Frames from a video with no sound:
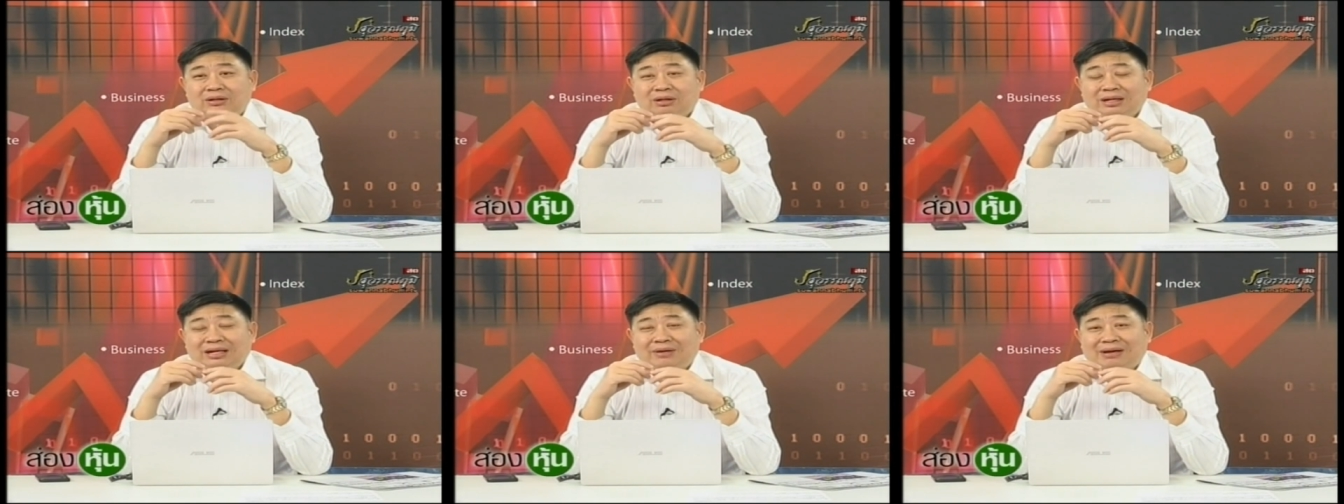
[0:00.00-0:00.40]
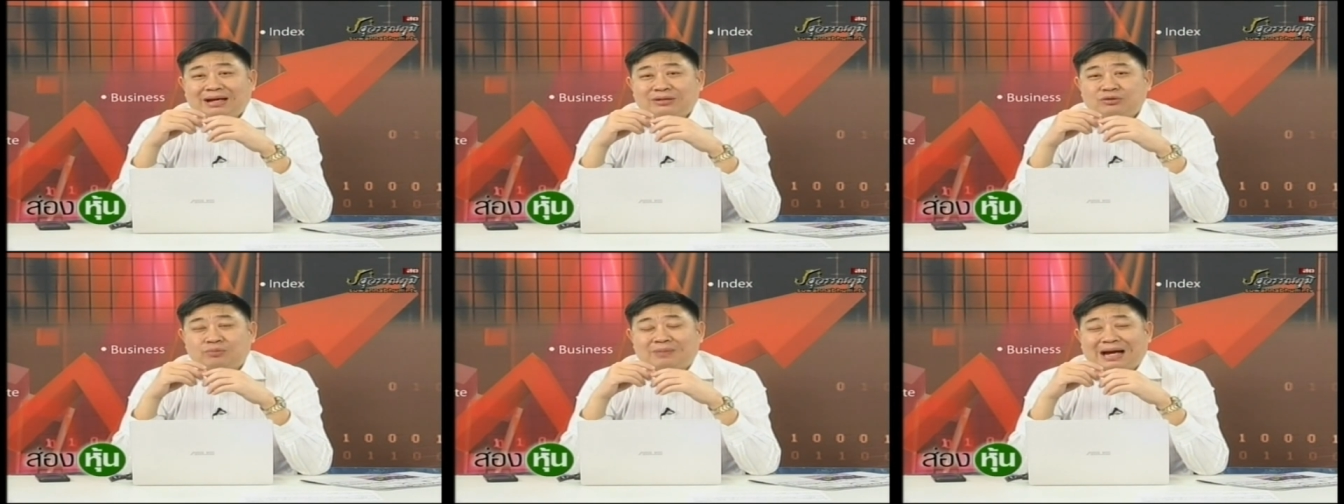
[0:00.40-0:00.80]
เขาเรียกว่า
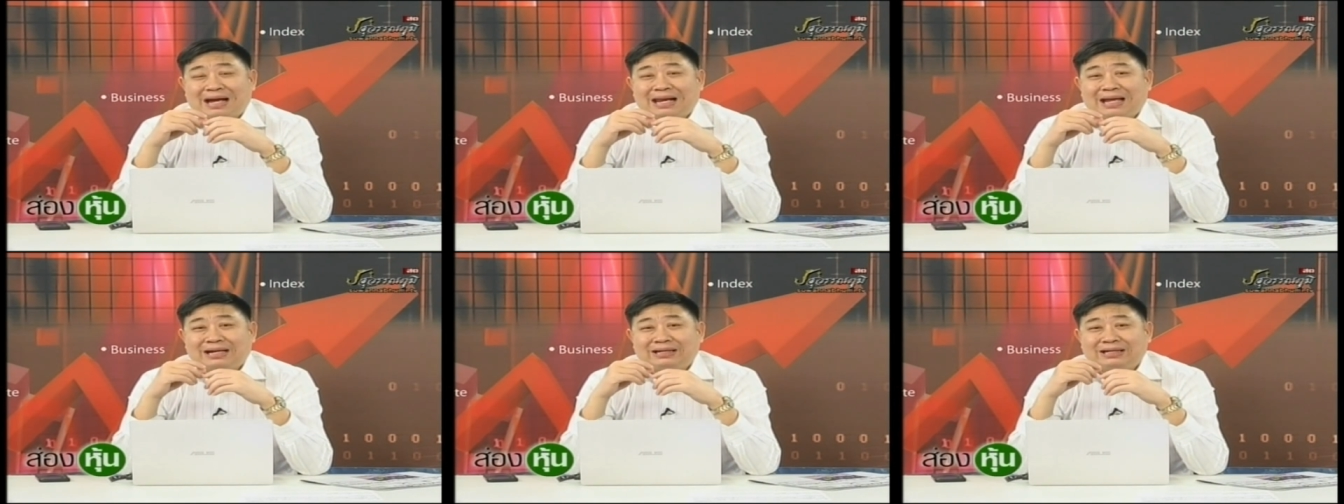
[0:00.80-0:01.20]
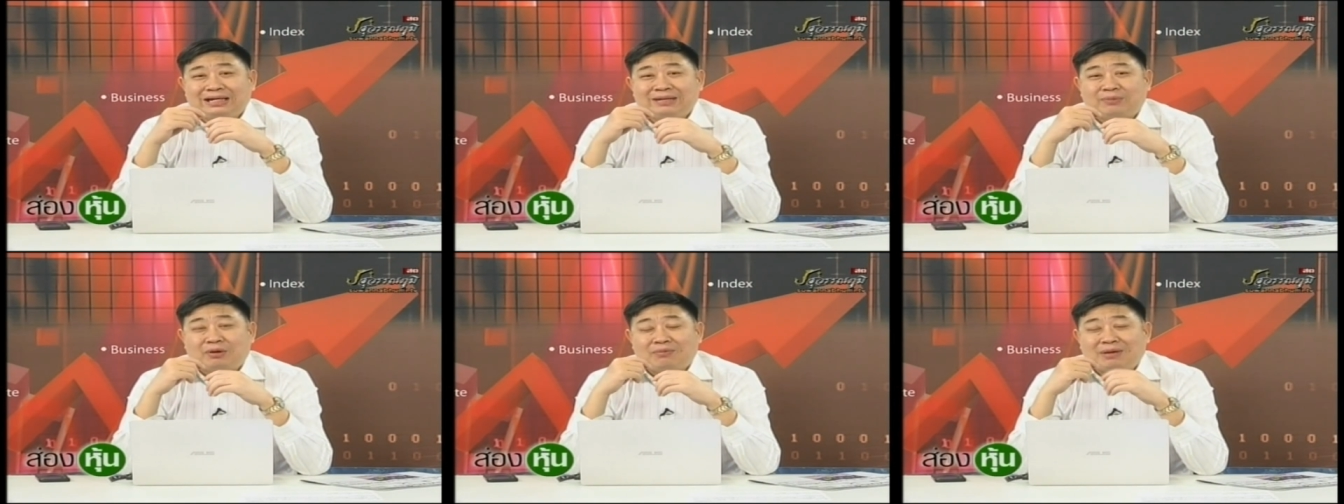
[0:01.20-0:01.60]
จดหมายอะไร
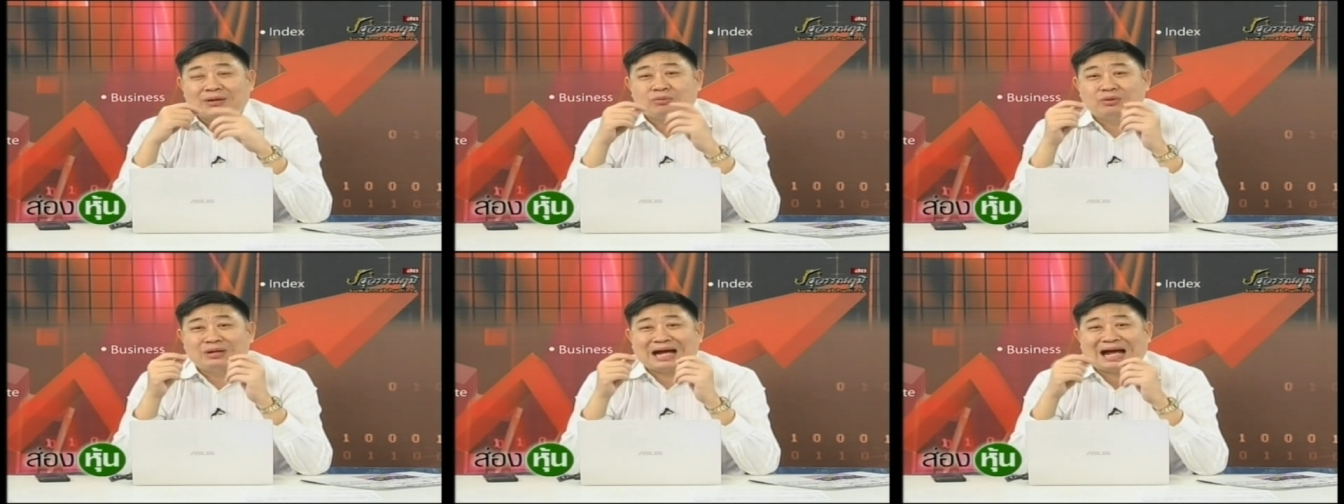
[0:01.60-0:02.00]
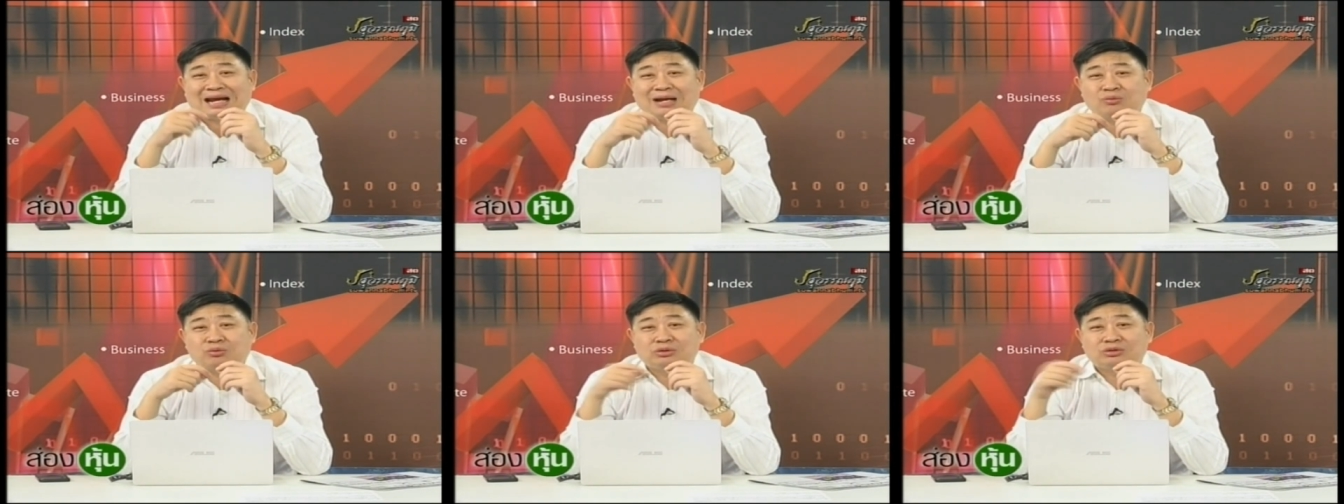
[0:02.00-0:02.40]
ที่บอกว่าคุณอ่าน
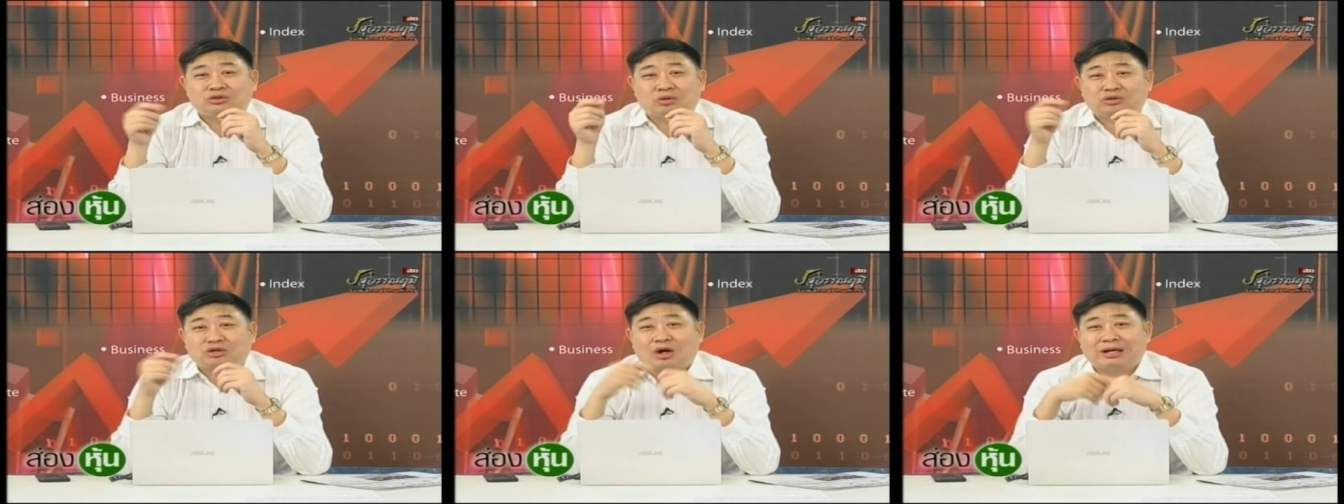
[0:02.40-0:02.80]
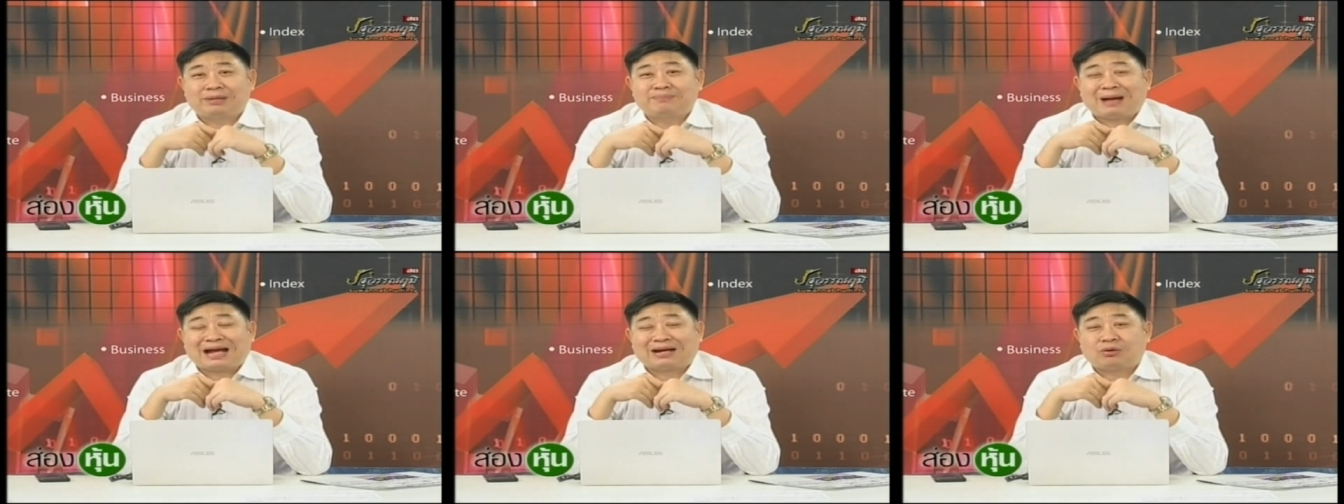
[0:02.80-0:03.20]
แล้วคุณส่งต่ออี
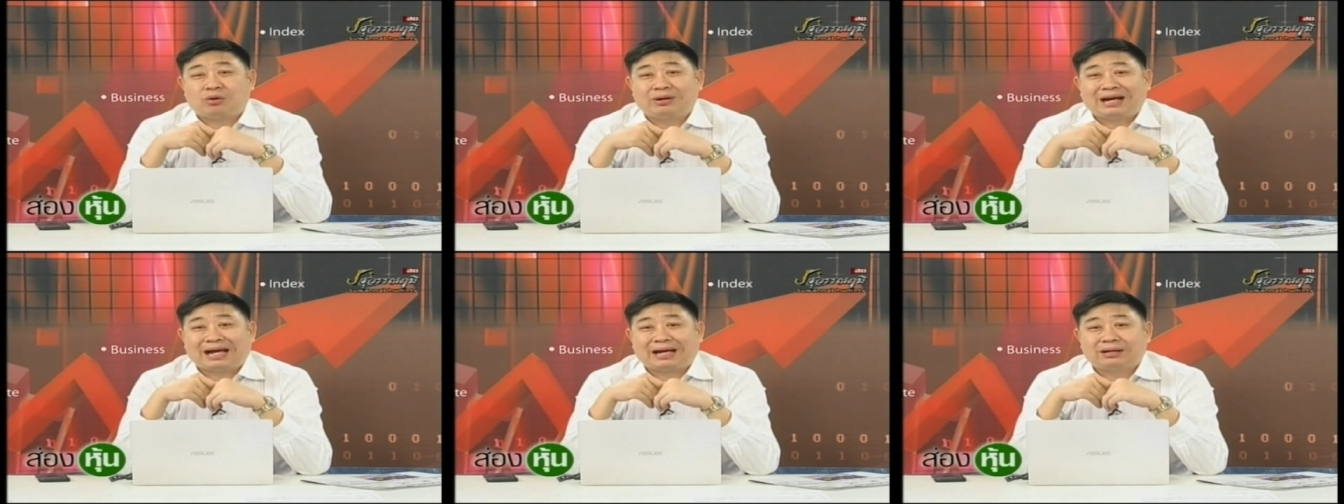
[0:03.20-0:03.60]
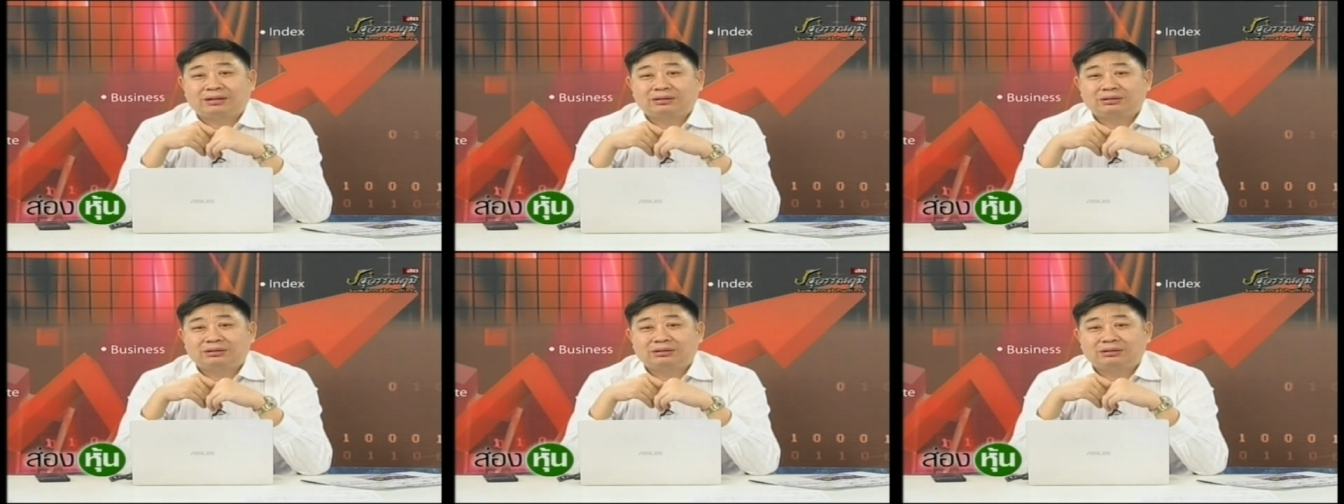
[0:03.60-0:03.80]
กแปดคนน่ะ